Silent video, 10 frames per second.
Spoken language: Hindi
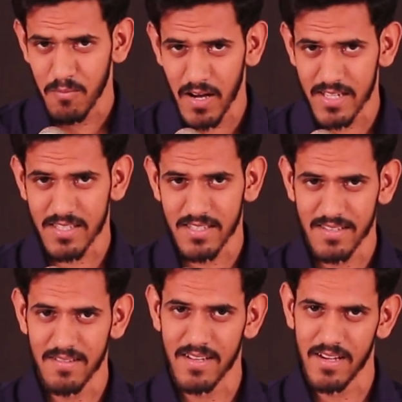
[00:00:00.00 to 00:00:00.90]
बस
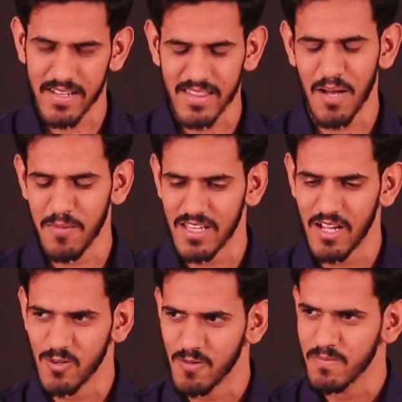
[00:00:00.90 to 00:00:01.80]
इतना
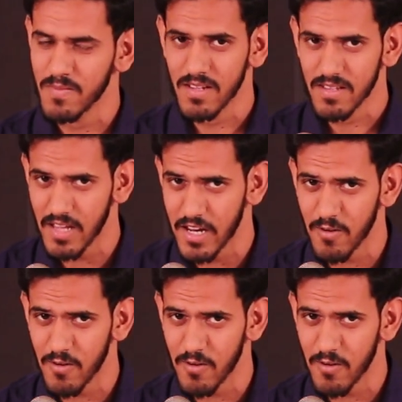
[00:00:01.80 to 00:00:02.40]
बता दो